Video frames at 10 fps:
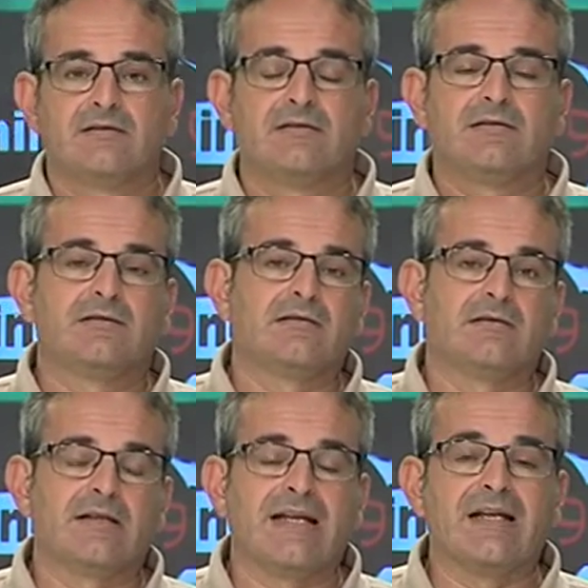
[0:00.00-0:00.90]

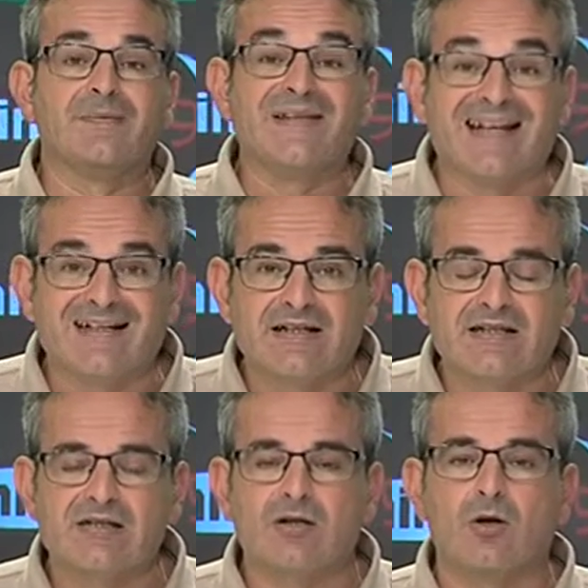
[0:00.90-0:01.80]
Eh, el
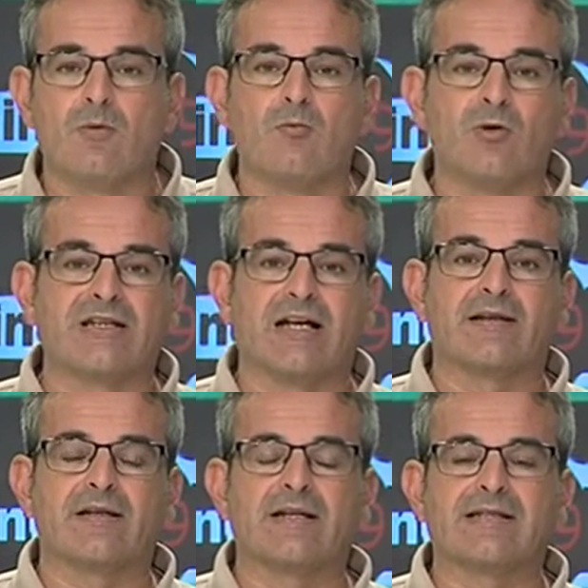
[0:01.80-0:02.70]
viernes, como muy
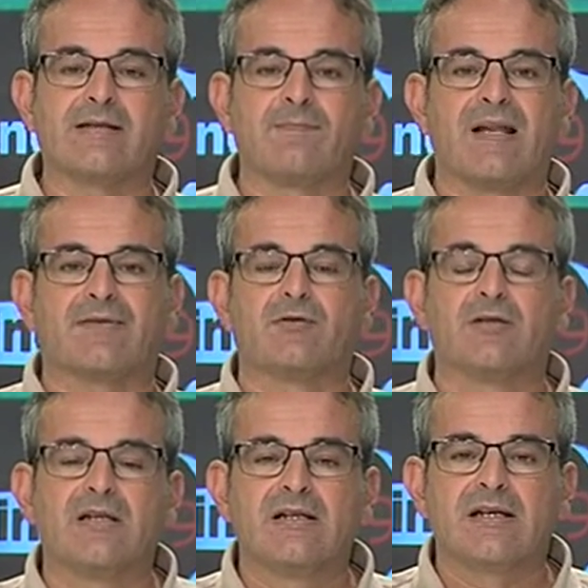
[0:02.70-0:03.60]
tarde, es el
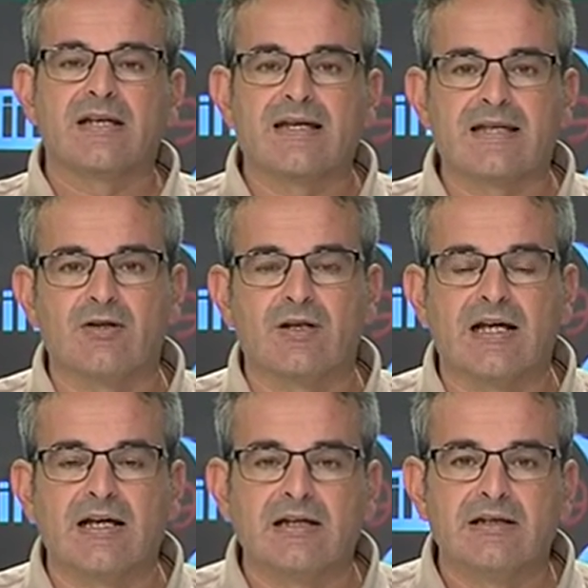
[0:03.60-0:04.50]
plazo que ha dado
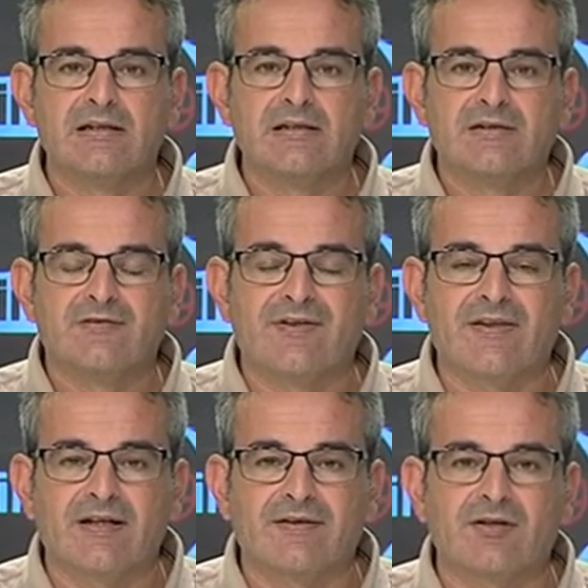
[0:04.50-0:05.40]
la
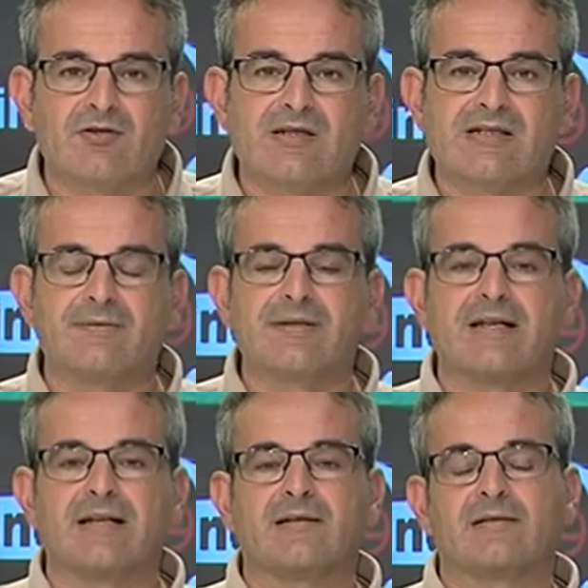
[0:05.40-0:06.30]
Federación
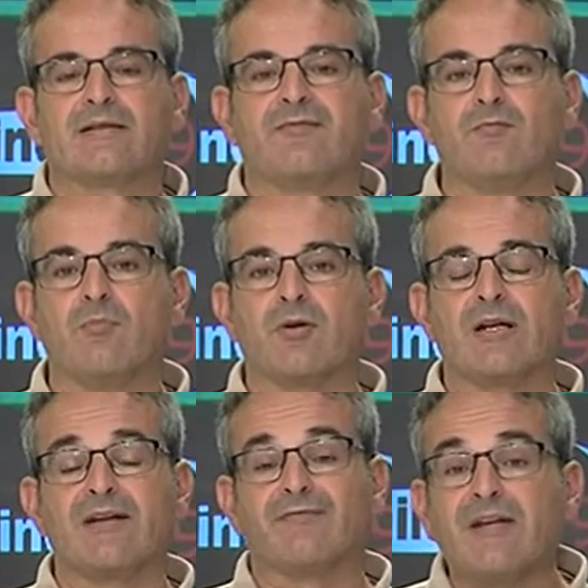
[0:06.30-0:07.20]
Sevillana de Fútbol.
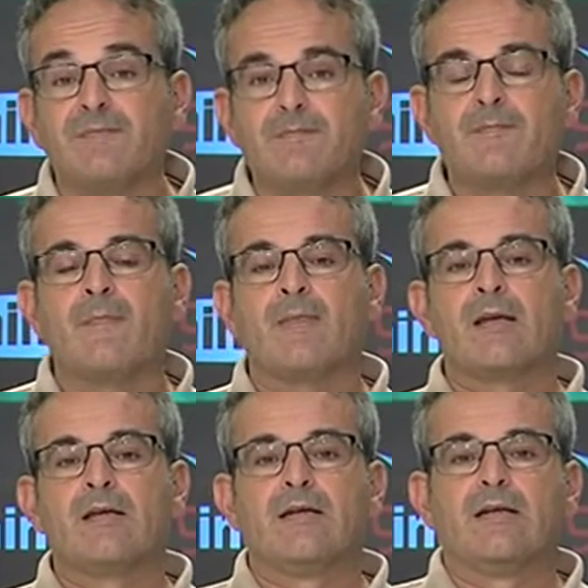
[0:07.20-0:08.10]
En fin,
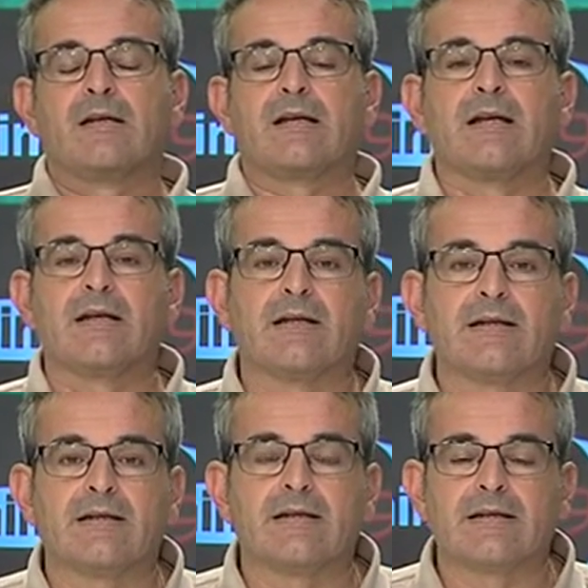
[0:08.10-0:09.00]

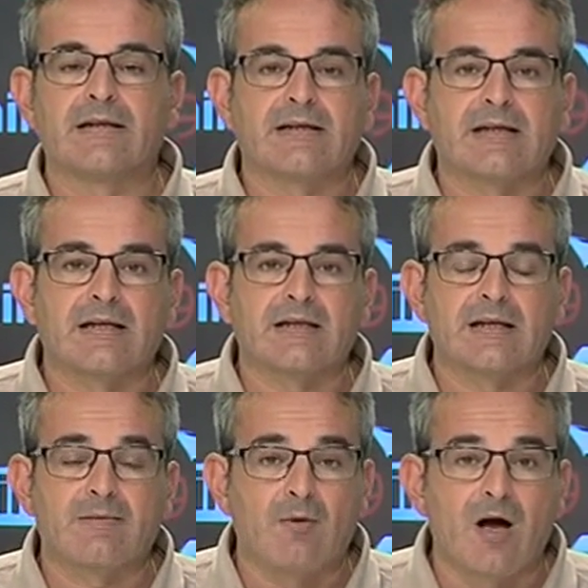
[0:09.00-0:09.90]
que,
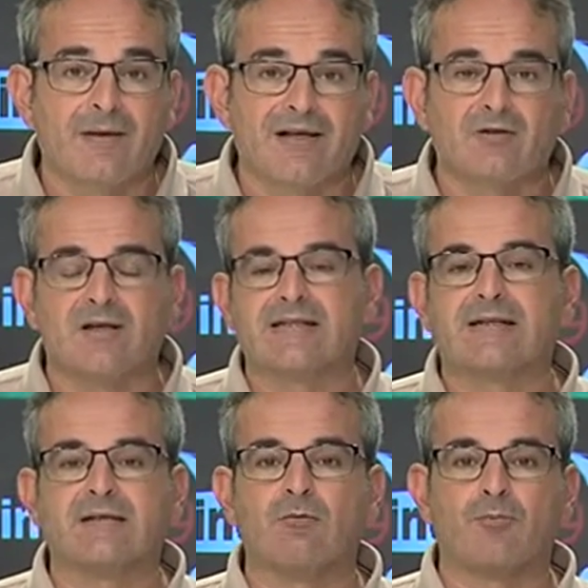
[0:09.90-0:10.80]
vamos a ver, ¿no? Así
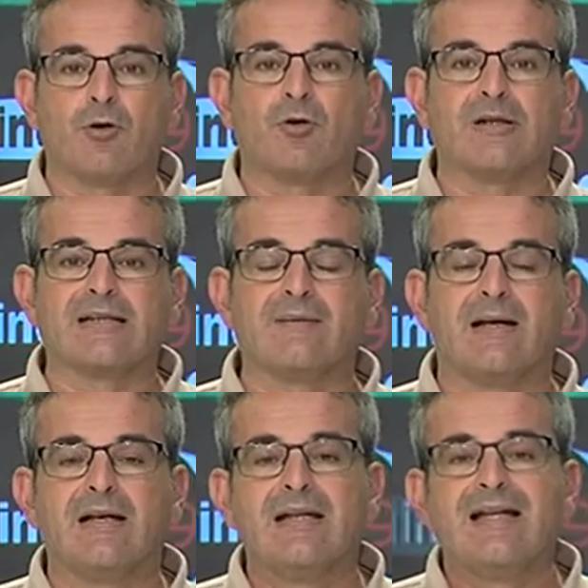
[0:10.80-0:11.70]
está un poco el
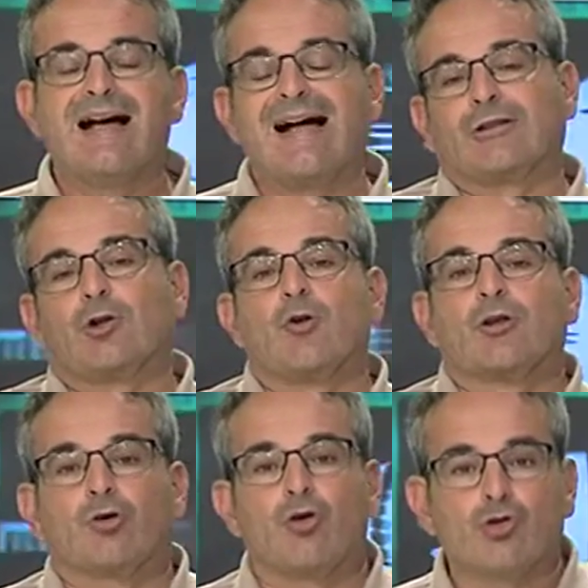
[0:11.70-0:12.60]
tema. A todo
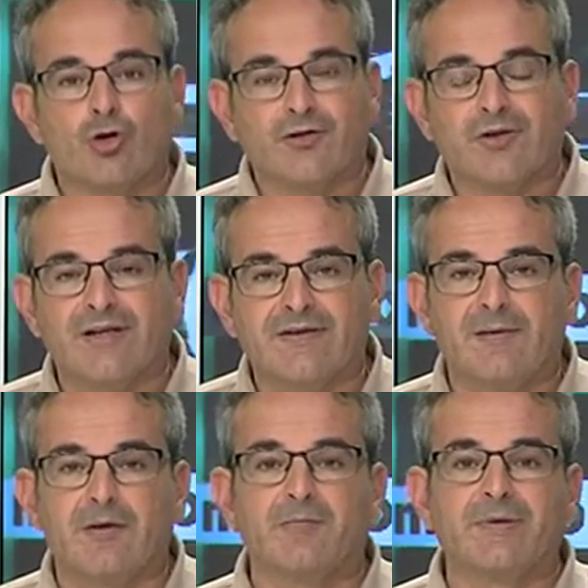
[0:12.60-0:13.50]
esto los socios del Lefica
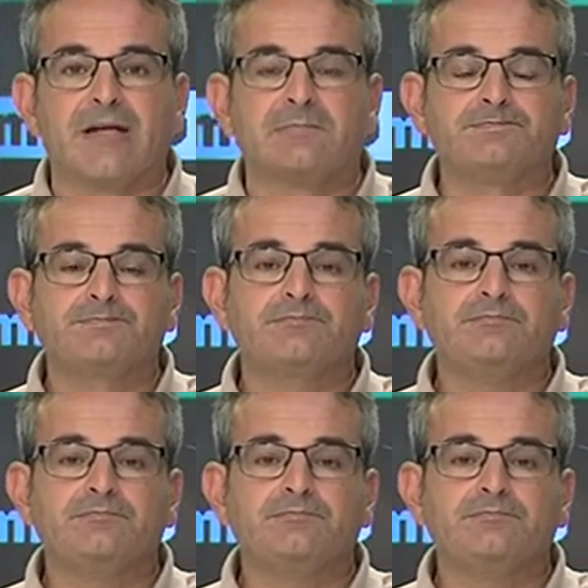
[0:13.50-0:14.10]
Balompié